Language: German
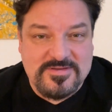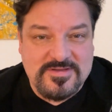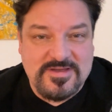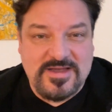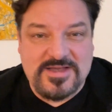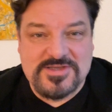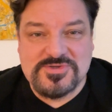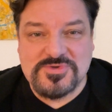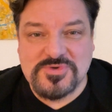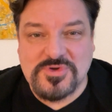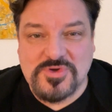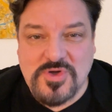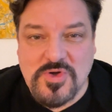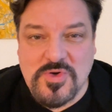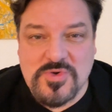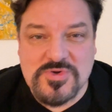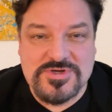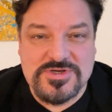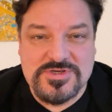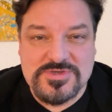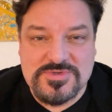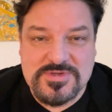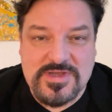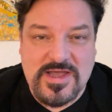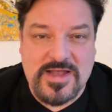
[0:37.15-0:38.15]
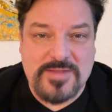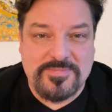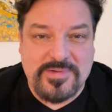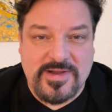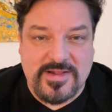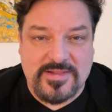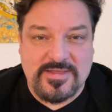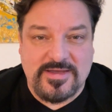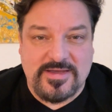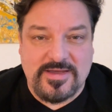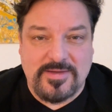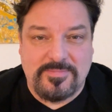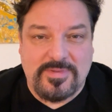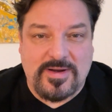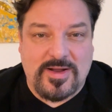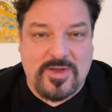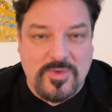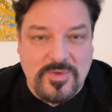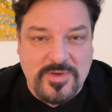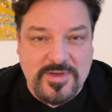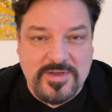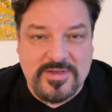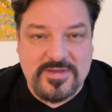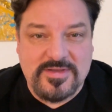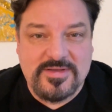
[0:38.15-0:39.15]
also Coaches und Heilpraktiker
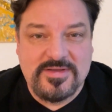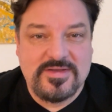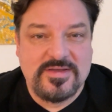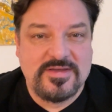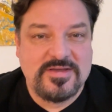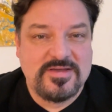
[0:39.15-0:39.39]
brauche,